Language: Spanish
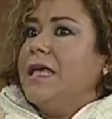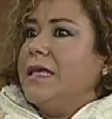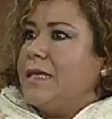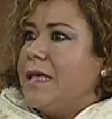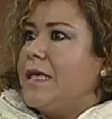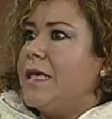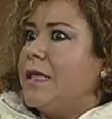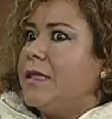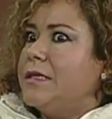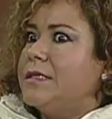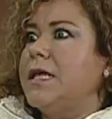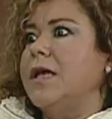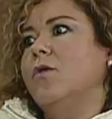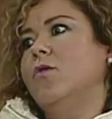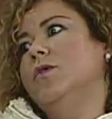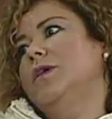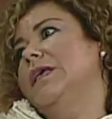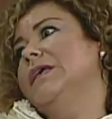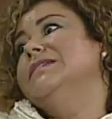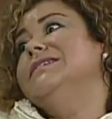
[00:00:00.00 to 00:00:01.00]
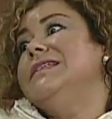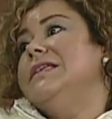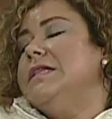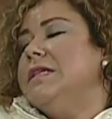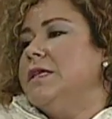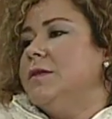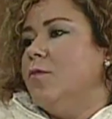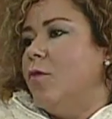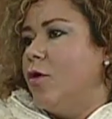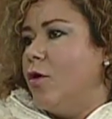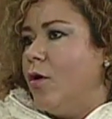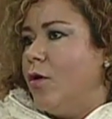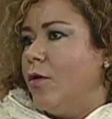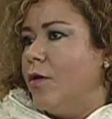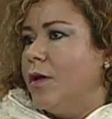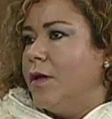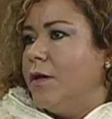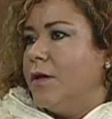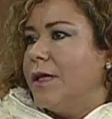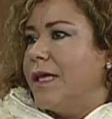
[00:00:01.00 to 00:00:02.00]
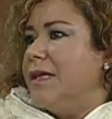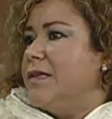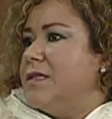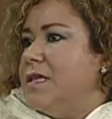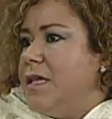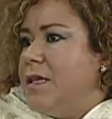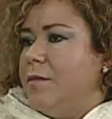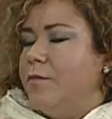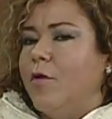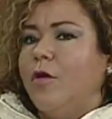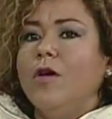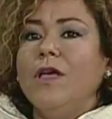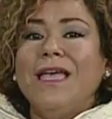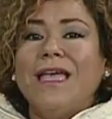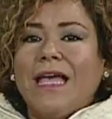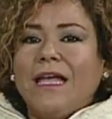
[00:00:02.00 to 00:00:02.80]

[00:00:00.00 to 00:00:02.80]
Y ella dice, uy, sí mismo, ¿no? Que sí mismo.